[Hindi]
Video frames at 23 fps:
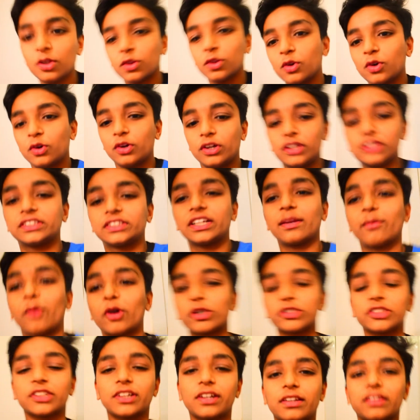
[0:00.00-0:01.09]
तो इसकी
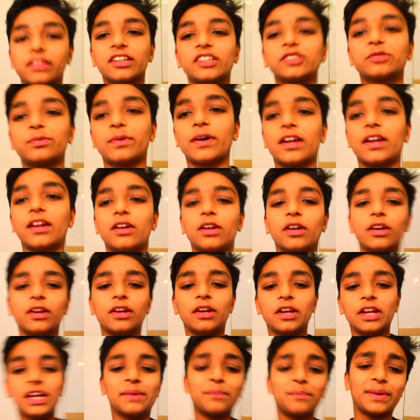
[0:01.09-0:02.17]
अनबॉक्सिंग करते हैं इस बार
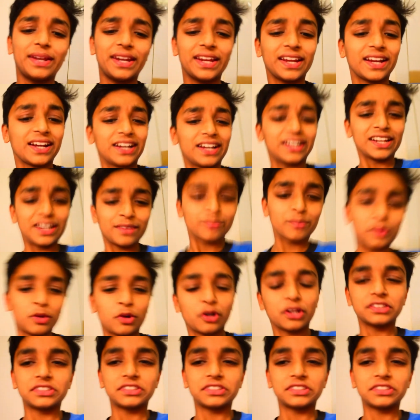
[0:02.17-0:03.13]
मैंने कलर में थोड़ा